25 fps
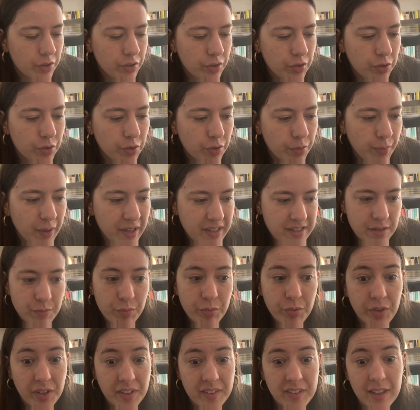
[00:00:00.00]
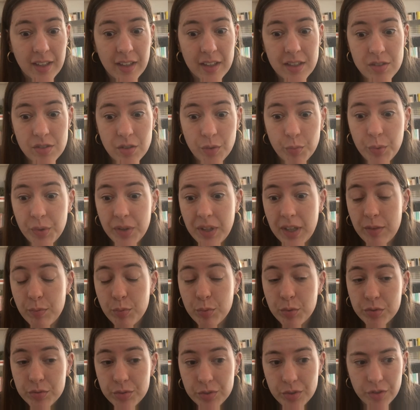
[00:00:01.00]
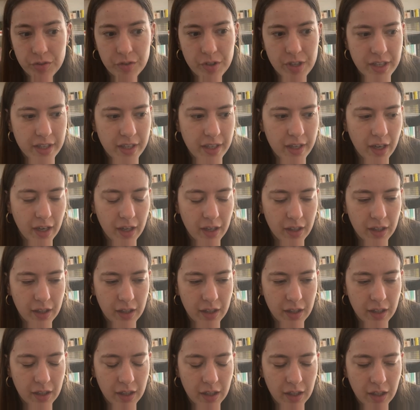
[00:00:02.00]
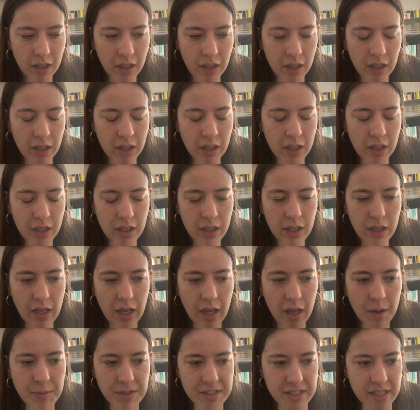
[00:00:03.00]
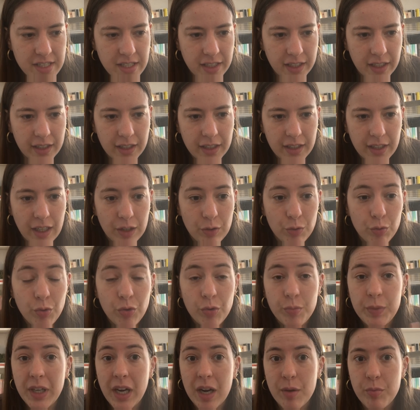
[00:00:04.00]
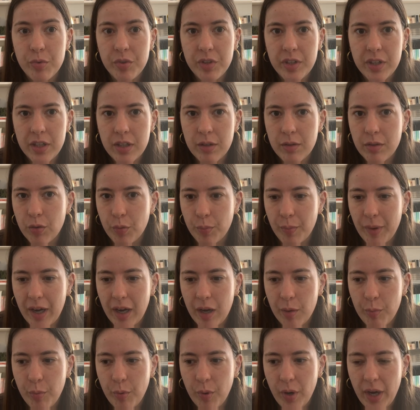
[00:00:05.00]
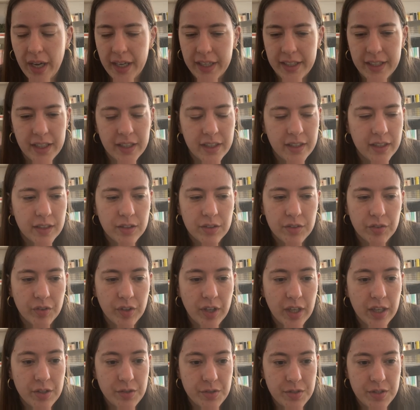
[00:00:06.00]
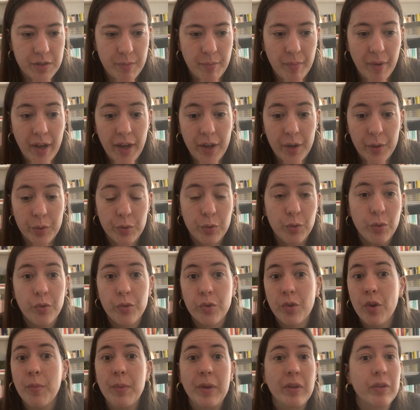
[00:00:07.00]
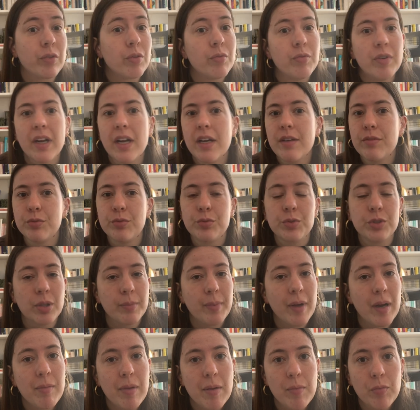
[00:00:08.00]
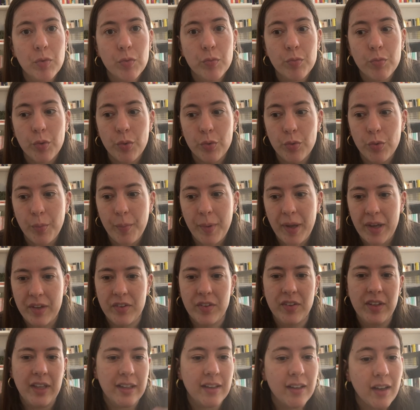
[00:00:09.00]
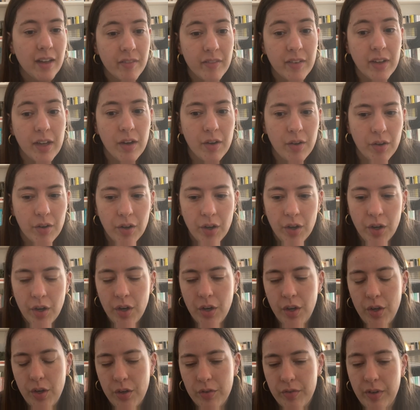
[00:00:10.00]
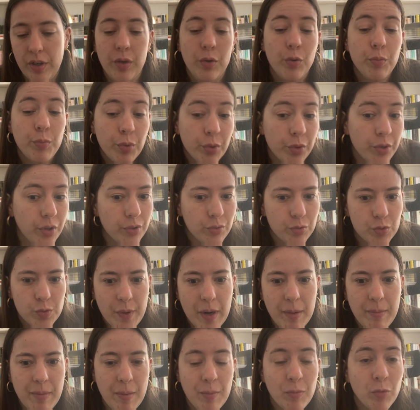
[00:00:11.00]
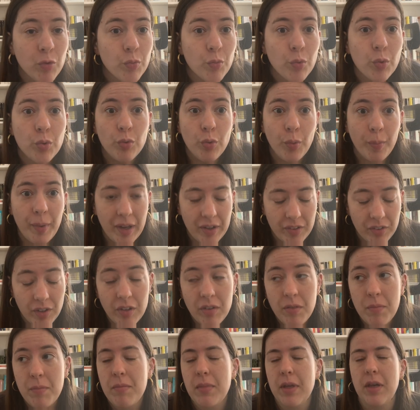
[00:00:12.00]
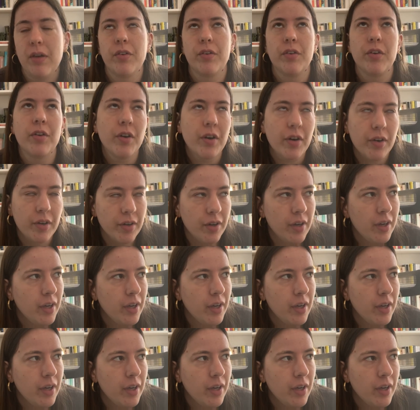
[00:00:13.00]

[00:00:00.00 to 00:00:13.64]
que bah, c'est plus intéressant peut-être pour vous d'envoyer un, message à quelqu'un qui a 12 000 abonnés que par rapport à quelqu'un qu'on a, je sais pas, 200, euh, parce que voilà, vous touchez pas le même nombre de personnes à travers... Euh, enfin, le blogueur touche pas le même nombre de personnes, mais encore...